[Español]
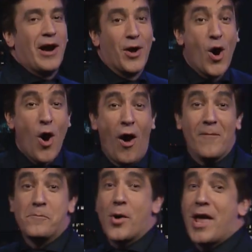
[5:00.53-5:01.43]
Bueno,
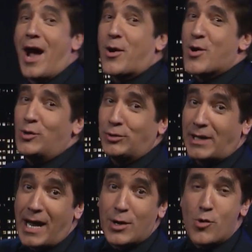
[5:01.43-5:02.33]
voy a
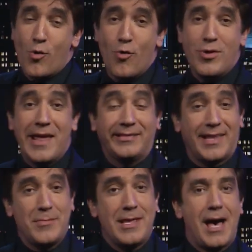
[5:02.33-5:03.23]
contar una
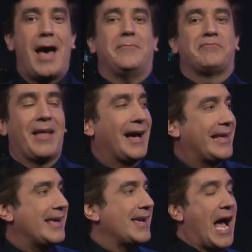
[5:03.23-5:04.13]
intimidad
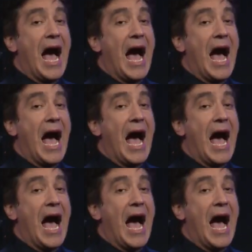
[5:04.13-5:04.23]
aquí